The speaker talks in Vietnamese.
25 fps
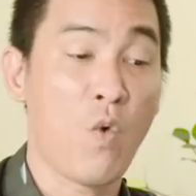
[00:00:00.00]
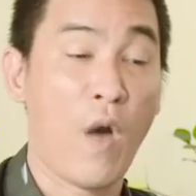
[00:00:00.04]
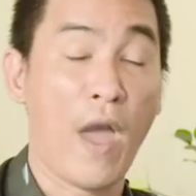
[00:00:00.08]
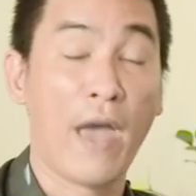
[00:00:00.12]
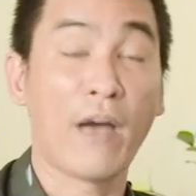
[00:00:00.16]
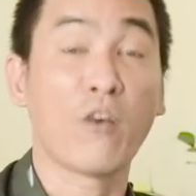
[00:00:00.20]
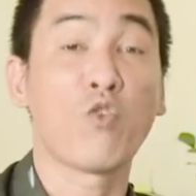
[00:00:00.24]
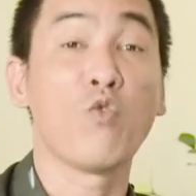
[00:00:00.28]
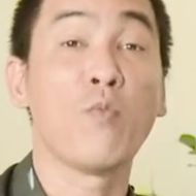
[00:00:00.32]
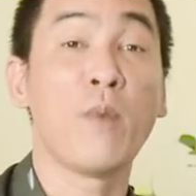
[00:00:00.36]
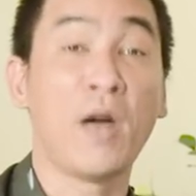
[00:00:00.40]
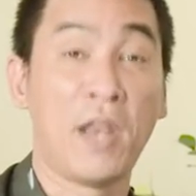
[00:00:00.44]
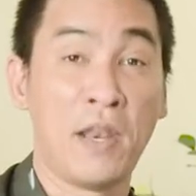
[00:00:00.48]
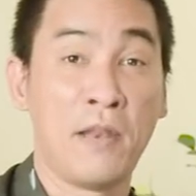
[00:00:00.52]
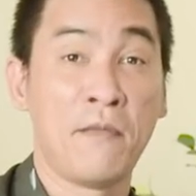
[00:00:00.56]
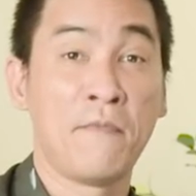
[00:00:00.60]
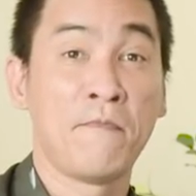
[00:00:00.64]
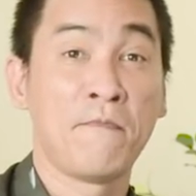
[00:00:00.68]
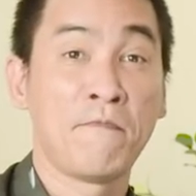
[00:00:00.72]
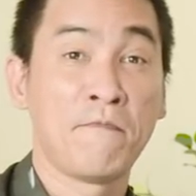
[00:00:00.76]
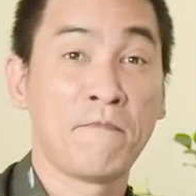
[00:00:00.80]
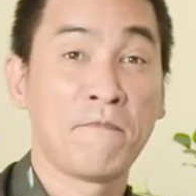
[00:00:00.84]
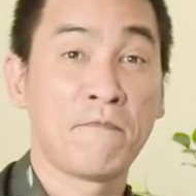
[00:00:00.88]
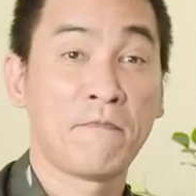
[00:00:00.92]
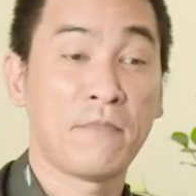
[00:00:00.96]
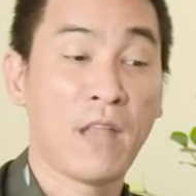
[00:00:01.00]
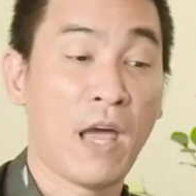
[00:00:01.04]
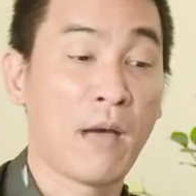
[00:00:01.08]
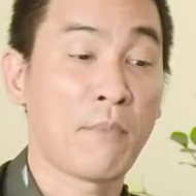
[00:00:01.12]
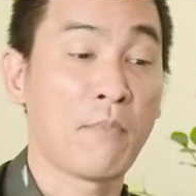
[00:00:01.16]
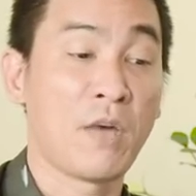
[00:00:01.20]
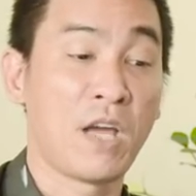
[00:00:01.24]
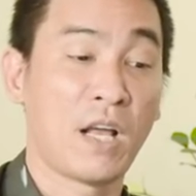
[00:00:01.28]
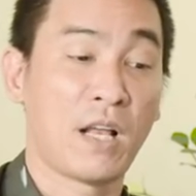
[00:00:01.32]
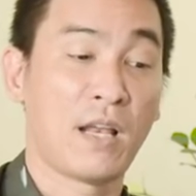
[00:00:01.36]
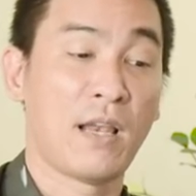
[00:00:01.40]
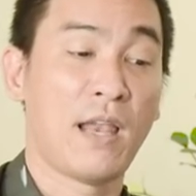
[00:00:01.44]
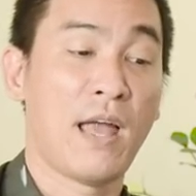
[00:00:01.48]
khỏe của mình đặc
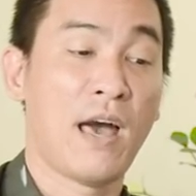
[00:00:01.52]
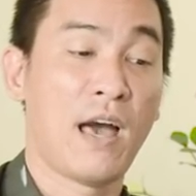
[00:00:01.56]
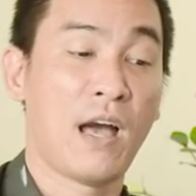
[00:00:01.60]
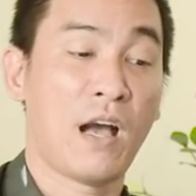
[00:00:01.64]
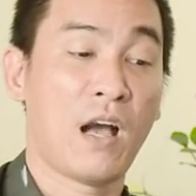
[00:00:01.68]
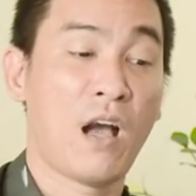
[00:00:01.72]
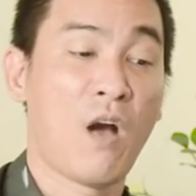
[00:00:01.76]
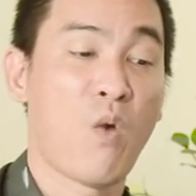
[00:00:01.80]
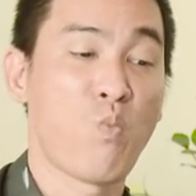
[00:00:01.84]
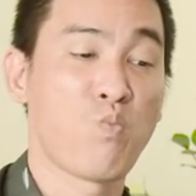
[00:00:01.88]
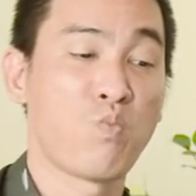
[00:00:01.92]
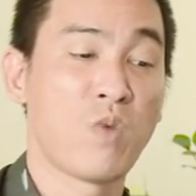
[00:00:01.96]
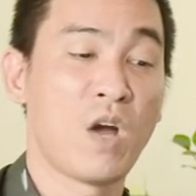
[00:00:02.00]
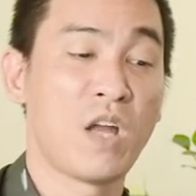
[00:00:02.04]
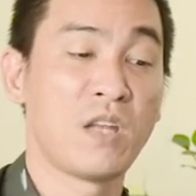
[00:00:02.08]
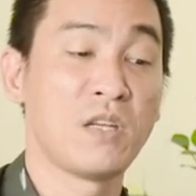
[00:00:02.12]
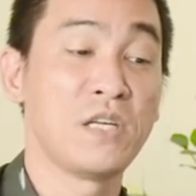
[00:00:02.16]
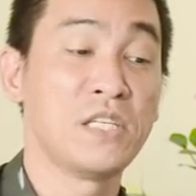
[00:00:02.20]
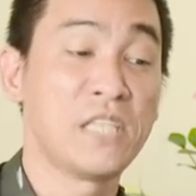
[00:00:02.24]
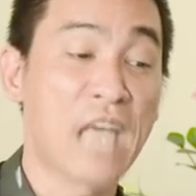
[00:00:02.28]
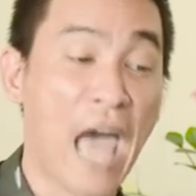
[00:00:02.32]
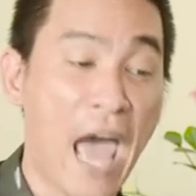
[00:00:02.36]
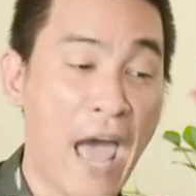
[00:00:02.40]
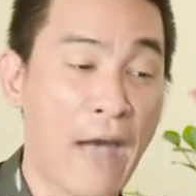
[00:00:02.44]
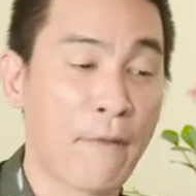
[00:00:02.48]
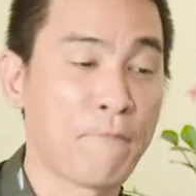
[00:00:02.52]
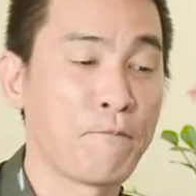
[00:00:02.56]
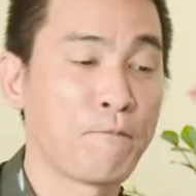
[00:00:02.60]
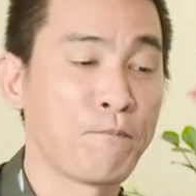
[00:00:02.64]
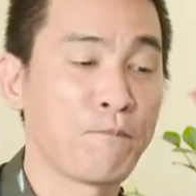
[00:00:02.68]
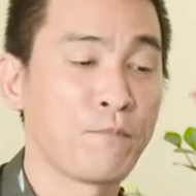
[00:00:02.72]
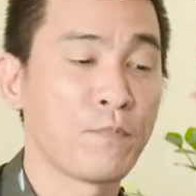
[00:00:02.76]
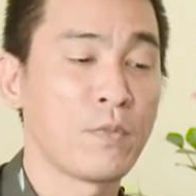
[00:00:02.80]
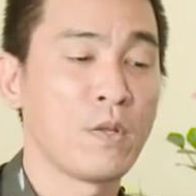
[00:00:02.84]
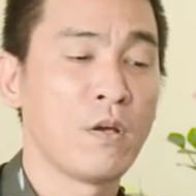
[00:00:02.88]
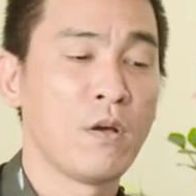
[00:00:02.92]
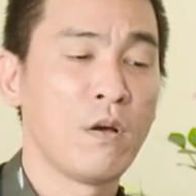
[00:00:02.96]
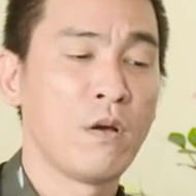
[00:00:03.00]
biệt là không nên đi xa
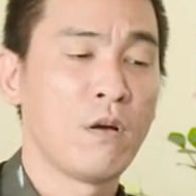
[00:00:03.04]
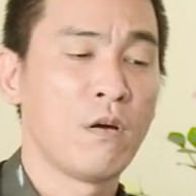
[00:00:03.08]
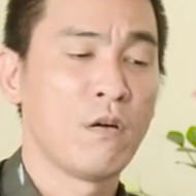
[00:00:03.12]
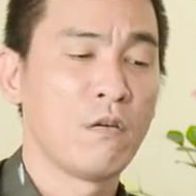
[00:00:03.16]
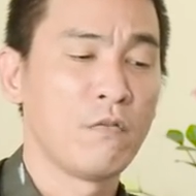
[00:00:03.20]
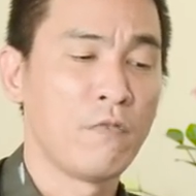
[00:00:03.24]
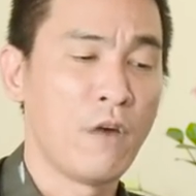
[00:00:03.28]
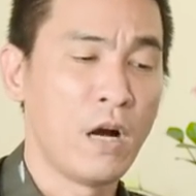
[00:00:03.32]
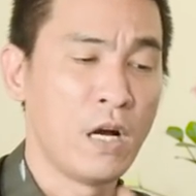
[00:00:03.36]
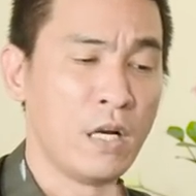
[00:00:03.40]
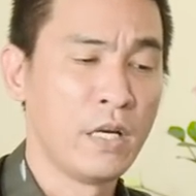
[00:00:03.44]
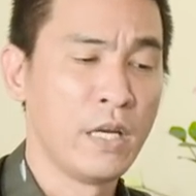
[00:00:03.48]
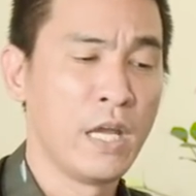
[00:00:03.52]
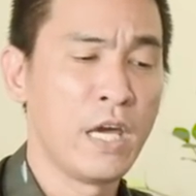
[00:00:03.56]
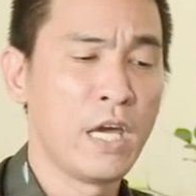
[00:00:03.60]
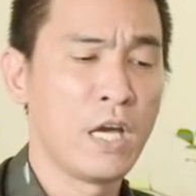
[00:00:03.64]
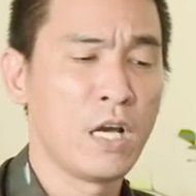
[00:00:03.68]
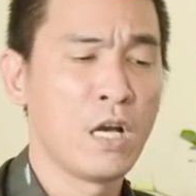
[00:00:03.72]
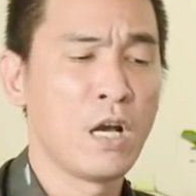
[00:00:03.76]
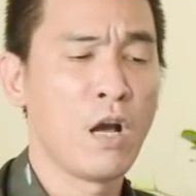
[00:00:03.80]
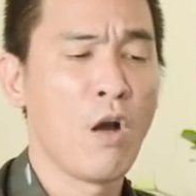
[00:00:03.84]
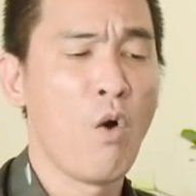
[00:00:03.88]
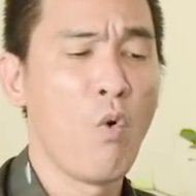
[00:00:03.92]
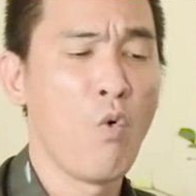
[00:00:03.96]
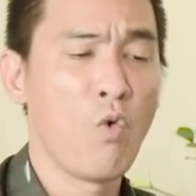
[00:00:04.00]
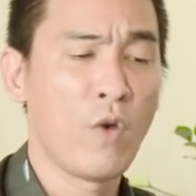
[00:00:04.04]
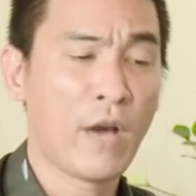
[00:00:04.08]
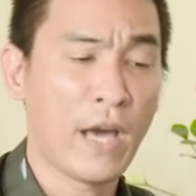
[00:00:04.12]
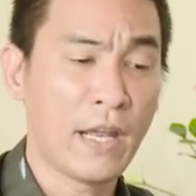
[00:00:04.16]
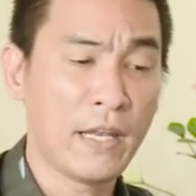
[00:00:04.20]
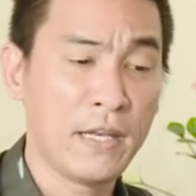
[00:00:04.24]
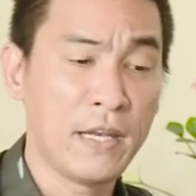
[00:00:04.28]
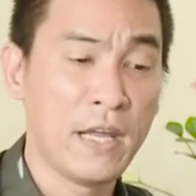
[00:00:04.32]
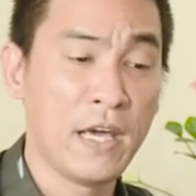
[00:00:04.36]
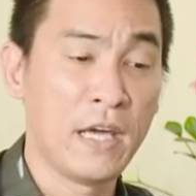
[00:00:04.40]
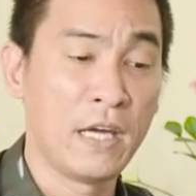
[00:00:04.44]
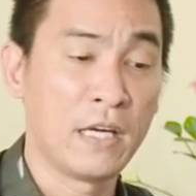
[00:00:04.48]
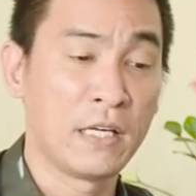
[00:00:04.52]
vận niên ngu
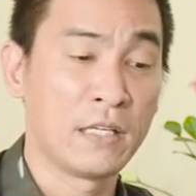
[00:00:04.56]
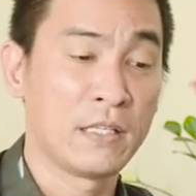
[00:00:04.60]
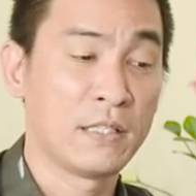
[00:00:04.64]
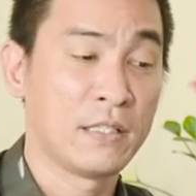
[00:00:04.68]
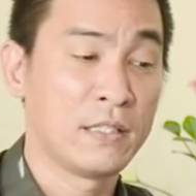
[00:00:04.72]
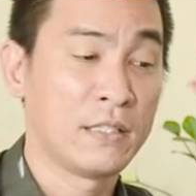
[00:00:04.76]
canh điền